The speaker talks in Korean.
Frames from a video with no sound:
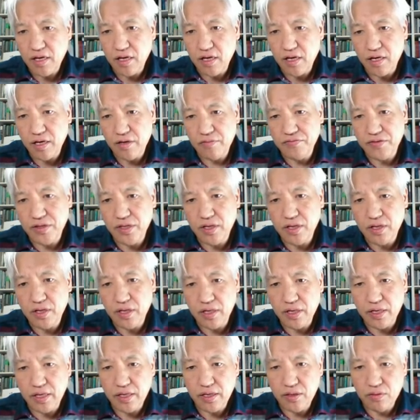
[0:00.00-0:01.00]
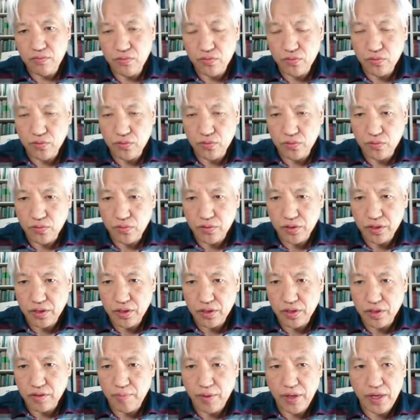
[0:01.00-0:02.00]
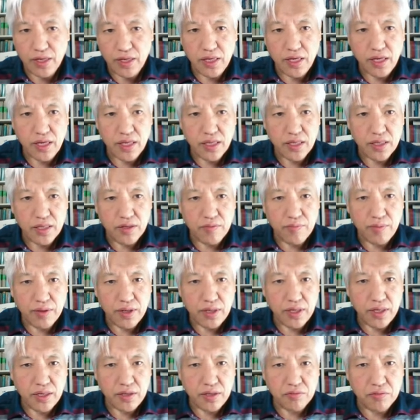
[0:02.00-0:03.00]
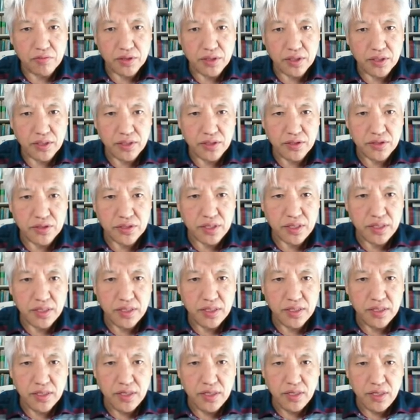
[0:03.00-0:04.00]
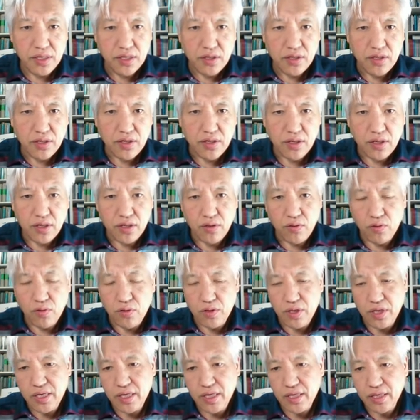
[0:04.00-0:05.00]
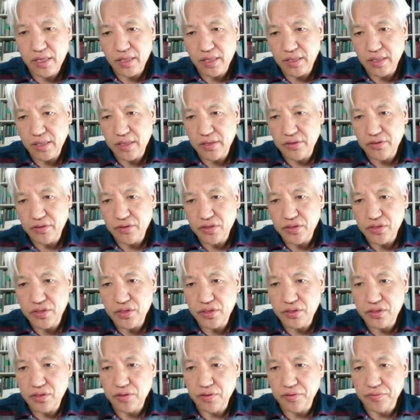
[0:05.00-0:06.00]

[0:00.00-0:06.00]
빌레우 여기 발라 발라 요거는 이제 어, 혼란하게 하다 이런 뜻이죠.